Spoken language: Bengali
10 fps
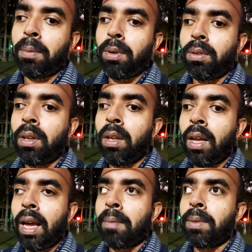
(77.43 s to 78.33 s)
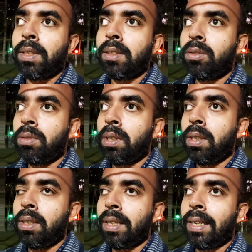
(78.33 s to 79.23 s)
এবং আপনাদের যদি
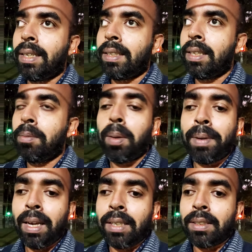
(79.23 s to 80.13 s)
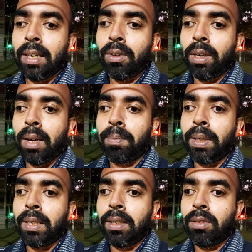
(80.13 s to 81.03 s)
এটা ঠিকভাবে কাজ না করে
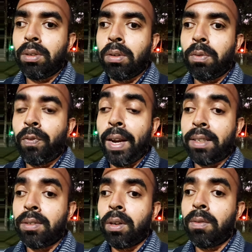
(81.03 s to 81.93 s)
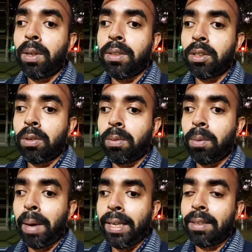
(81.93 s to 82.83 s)
আপনার কিন্তু ফ্যাট সলেবল যে সকল
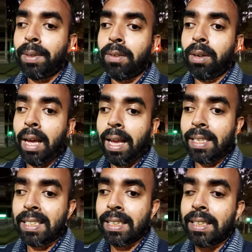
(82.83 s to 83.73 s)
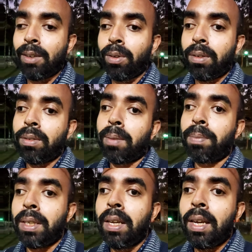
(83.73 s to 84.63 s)
ভাইটামিনগুলো আছে সেগুলো কিন্তু
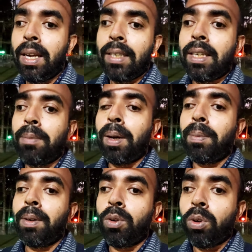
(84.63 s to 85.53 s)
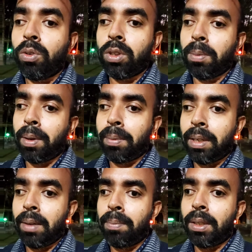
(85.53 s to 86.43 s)
আপনি ঠিকভাবে গ্রহণ করতে পারবেন
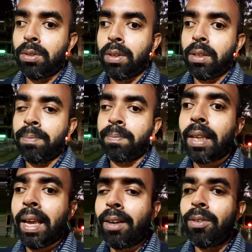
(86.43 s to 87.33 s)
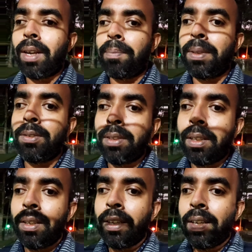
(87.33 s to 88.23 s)
না আপনার শরীর এখন আপনি যদি